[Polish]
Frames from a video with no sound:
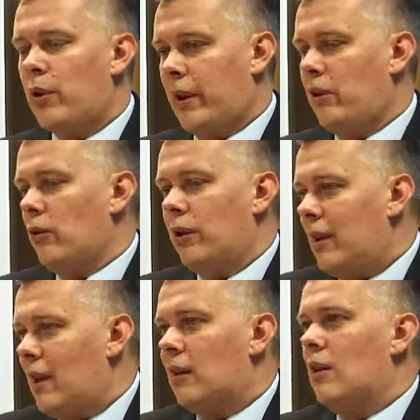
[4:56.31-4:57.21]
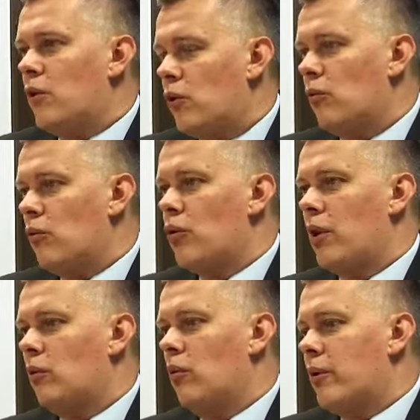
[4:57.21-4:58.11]
nieuzasadnione. Tak, są
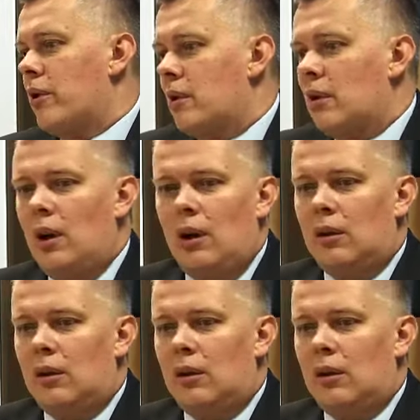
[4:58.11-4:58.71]
różne głosy